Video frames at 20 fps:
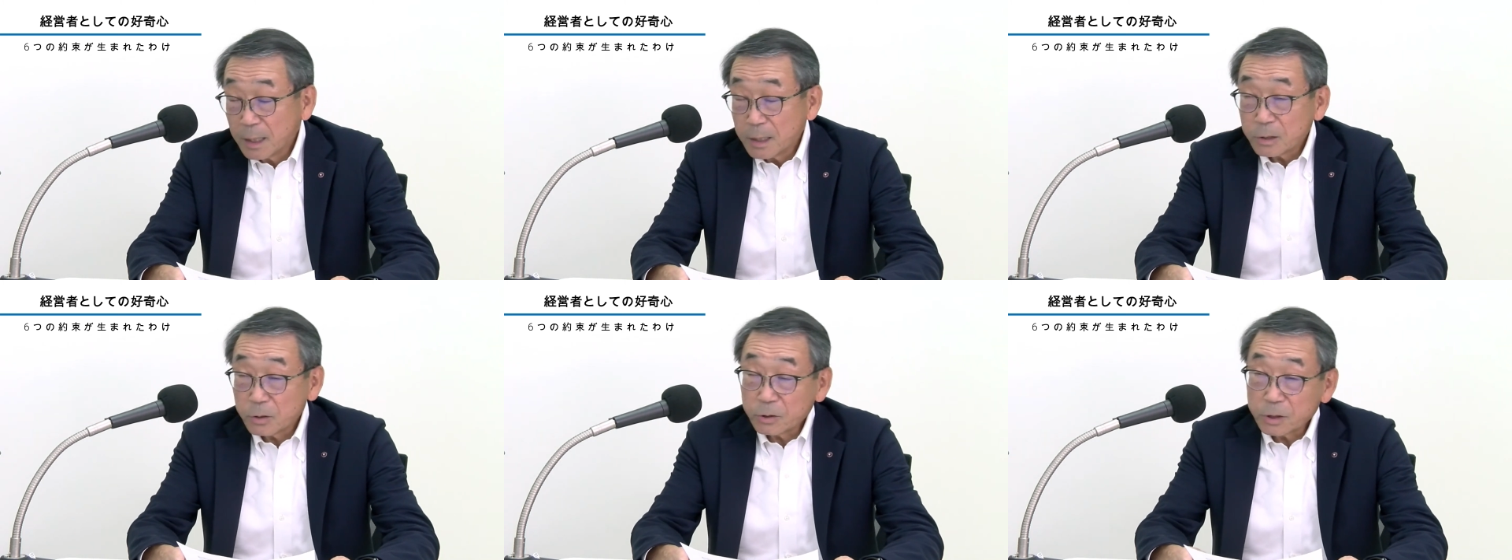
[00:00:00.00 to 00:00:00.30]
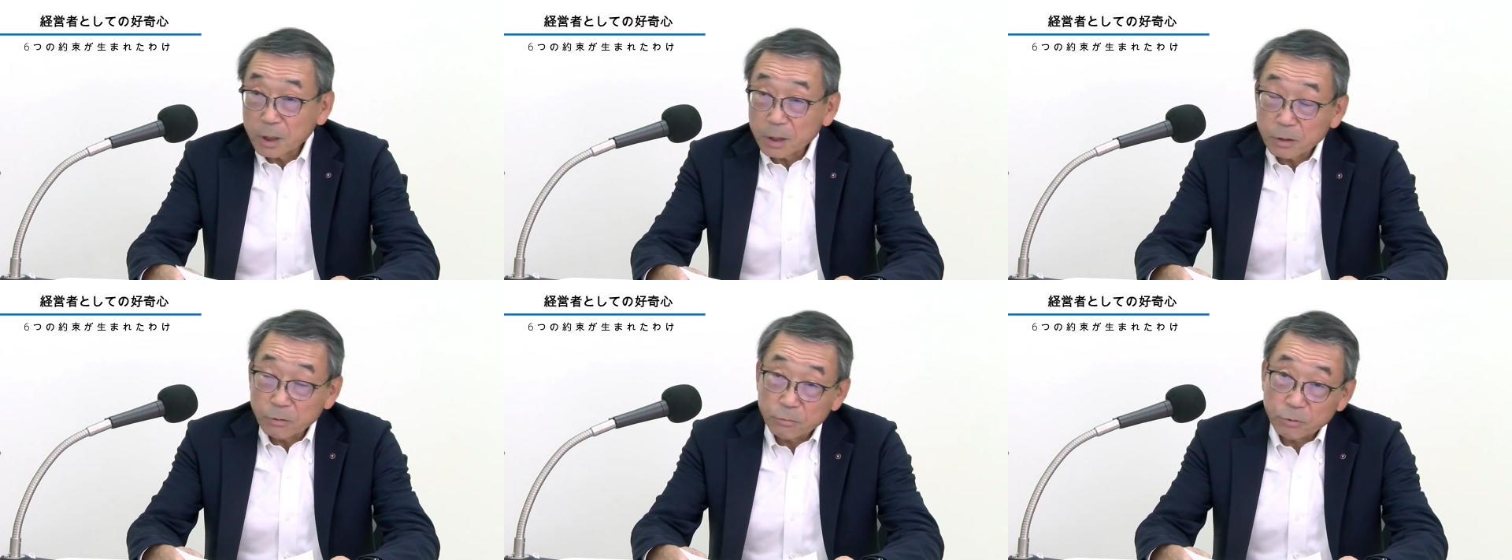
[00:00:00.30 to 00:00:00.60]
そし
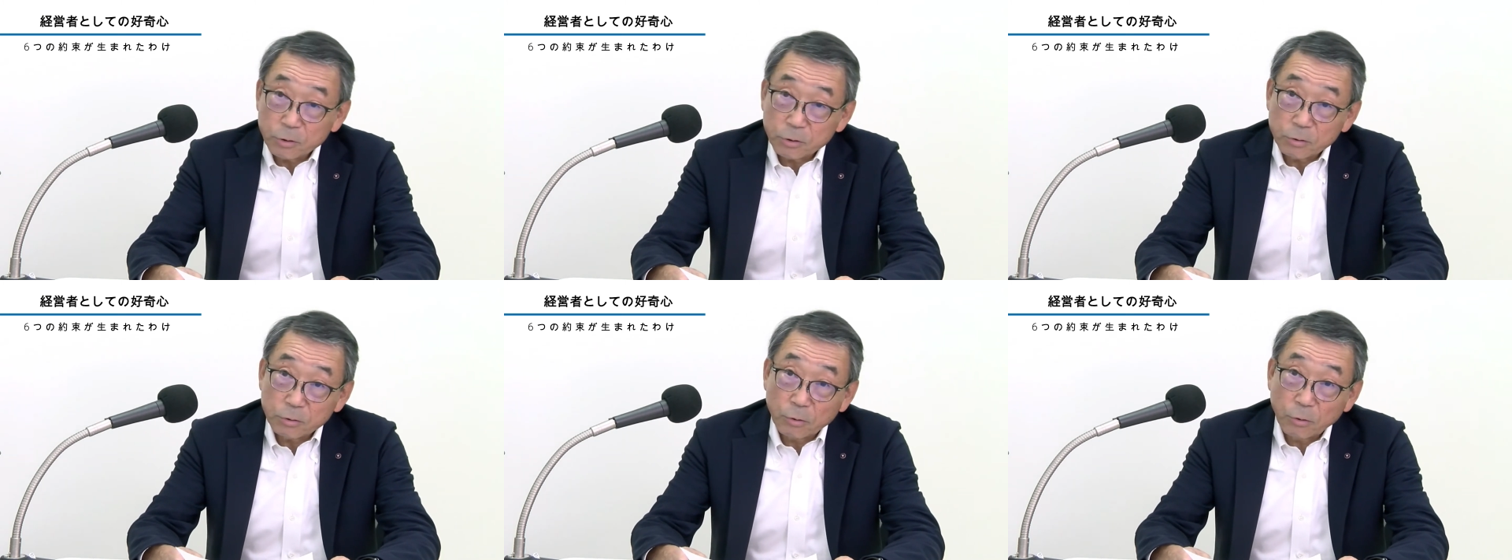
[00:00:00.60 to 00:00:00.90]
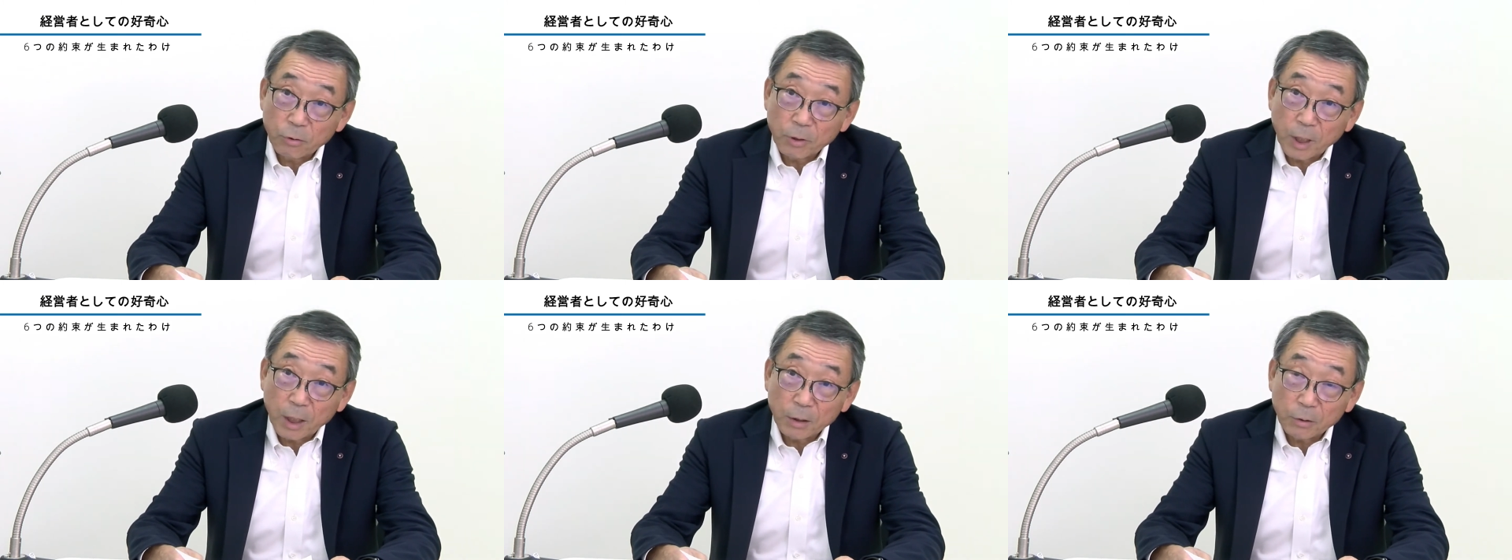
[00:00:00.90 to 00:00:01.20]
て
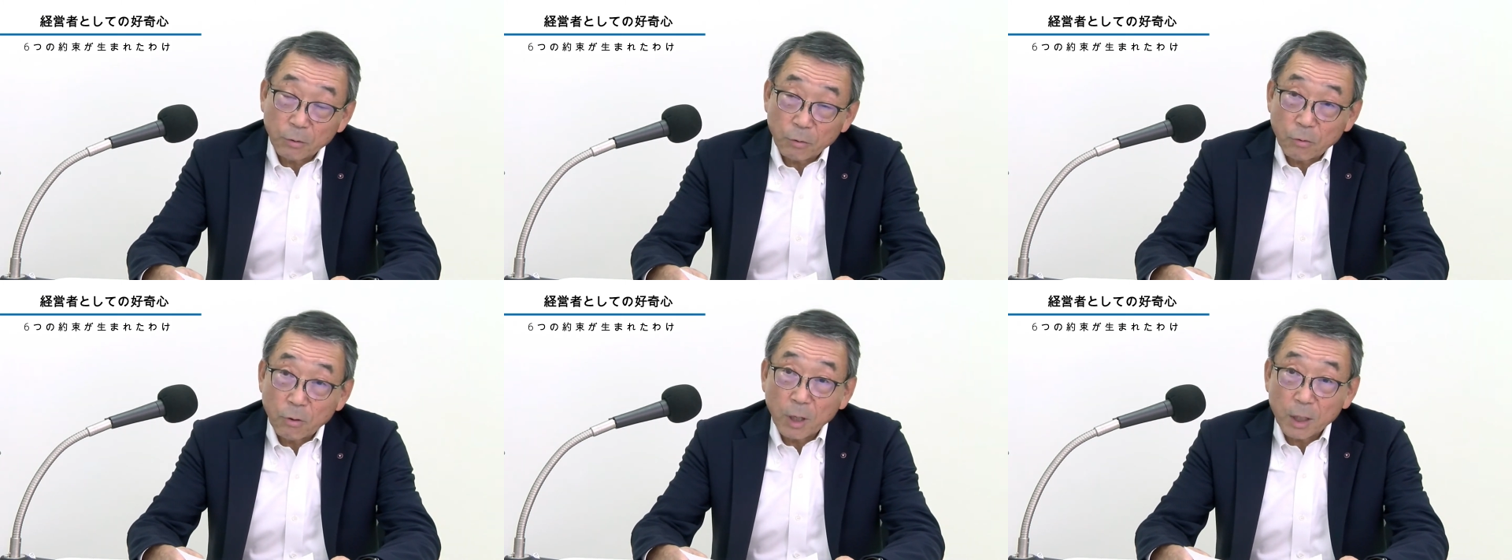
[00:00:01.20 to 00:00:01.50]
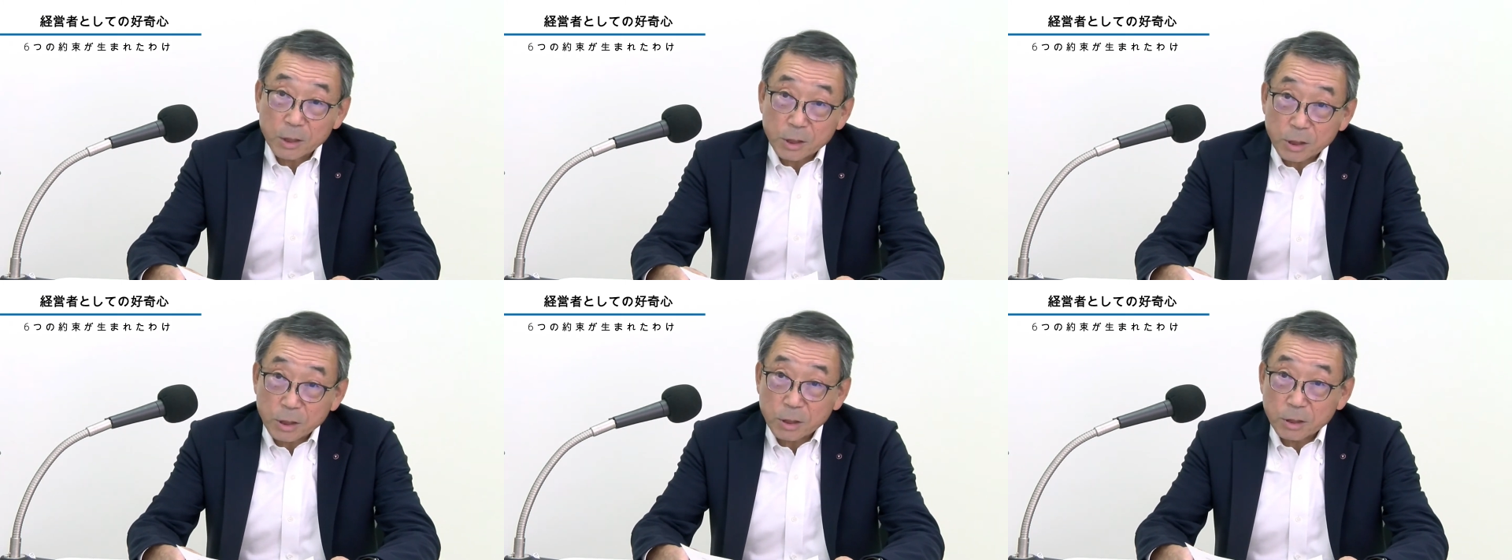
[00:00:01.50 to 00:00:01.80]
95年の5
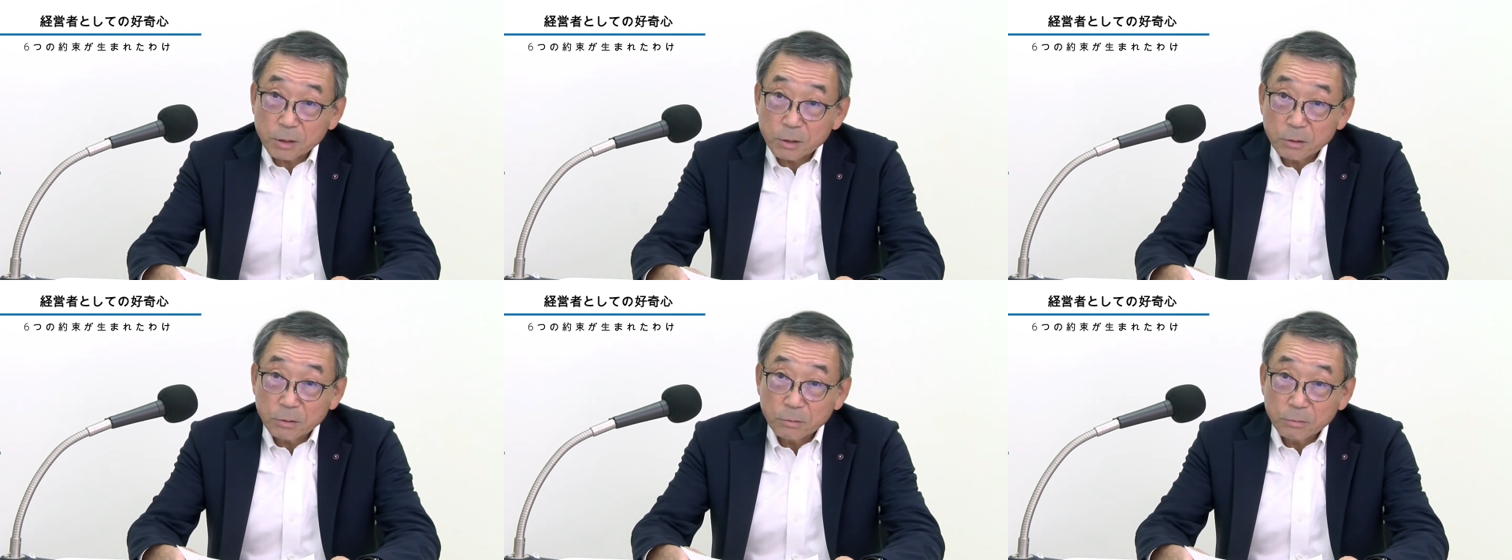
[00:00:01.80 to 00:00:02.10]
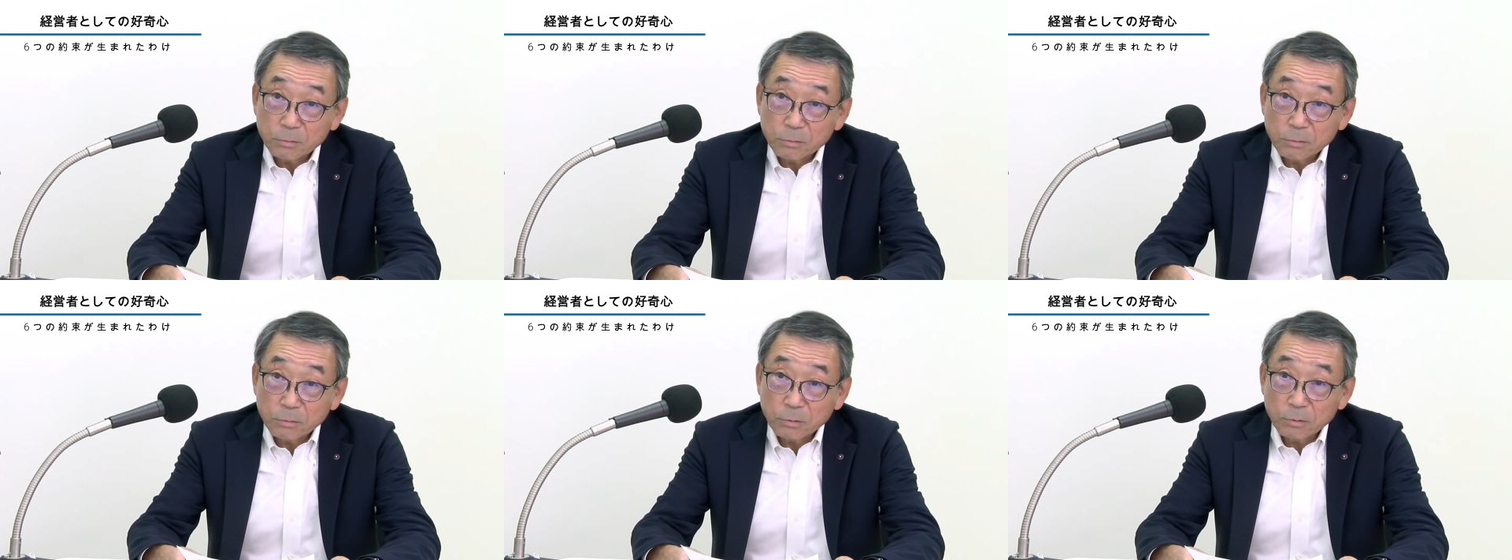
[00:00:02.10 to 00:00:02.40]
月
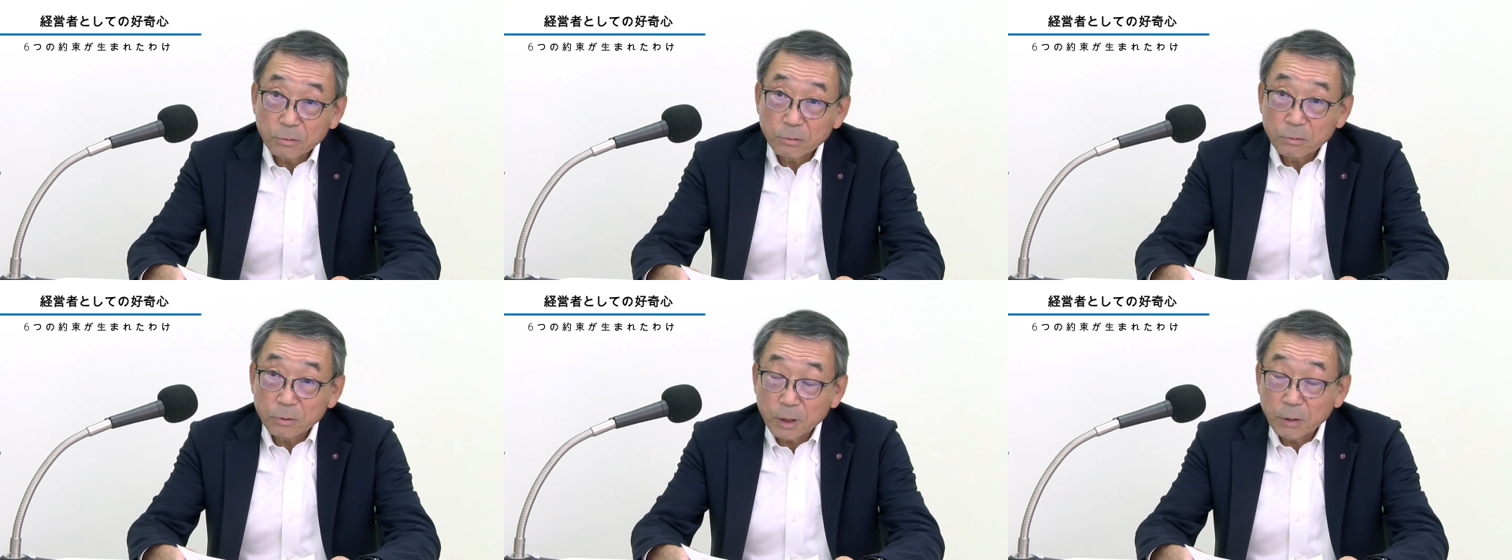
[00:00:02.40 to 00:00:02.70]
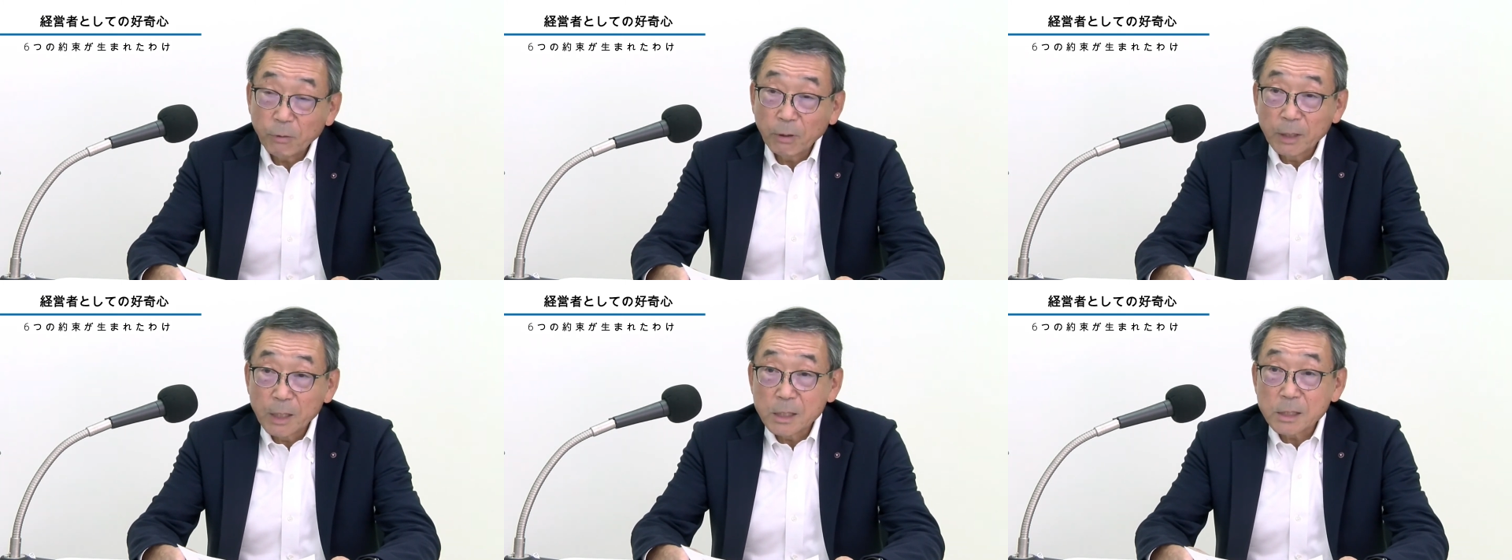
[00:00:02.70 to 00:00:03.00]

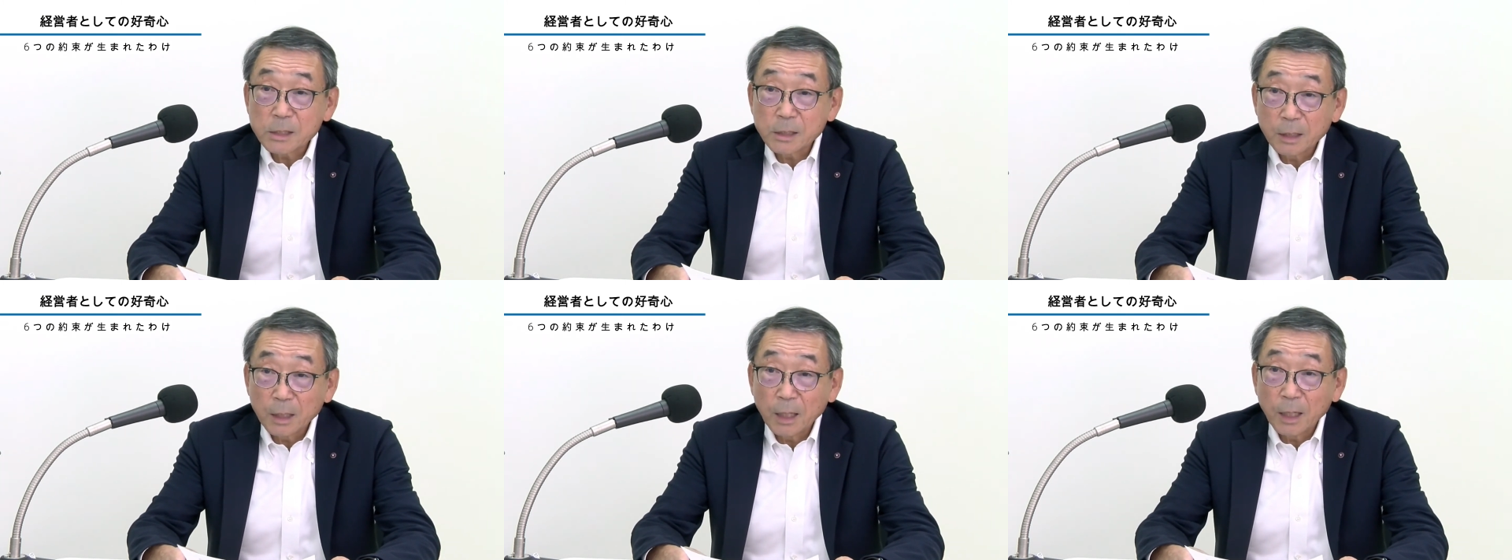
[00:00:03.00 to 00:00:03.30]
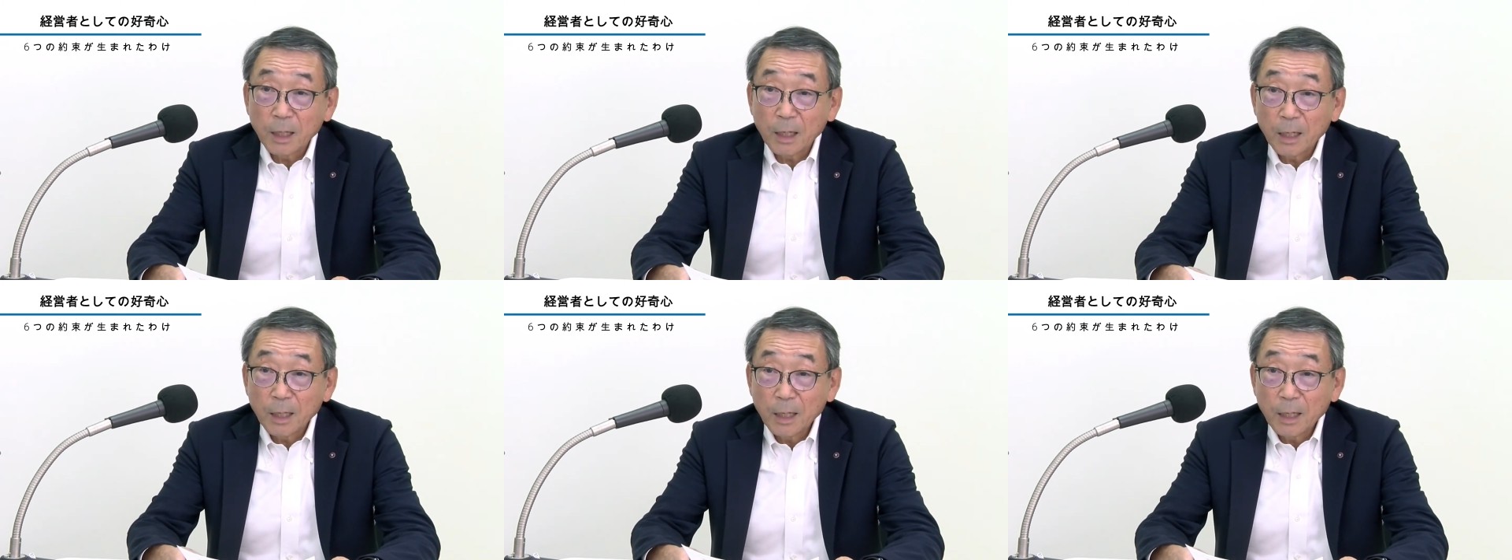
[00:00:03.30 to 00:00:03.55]
にはですね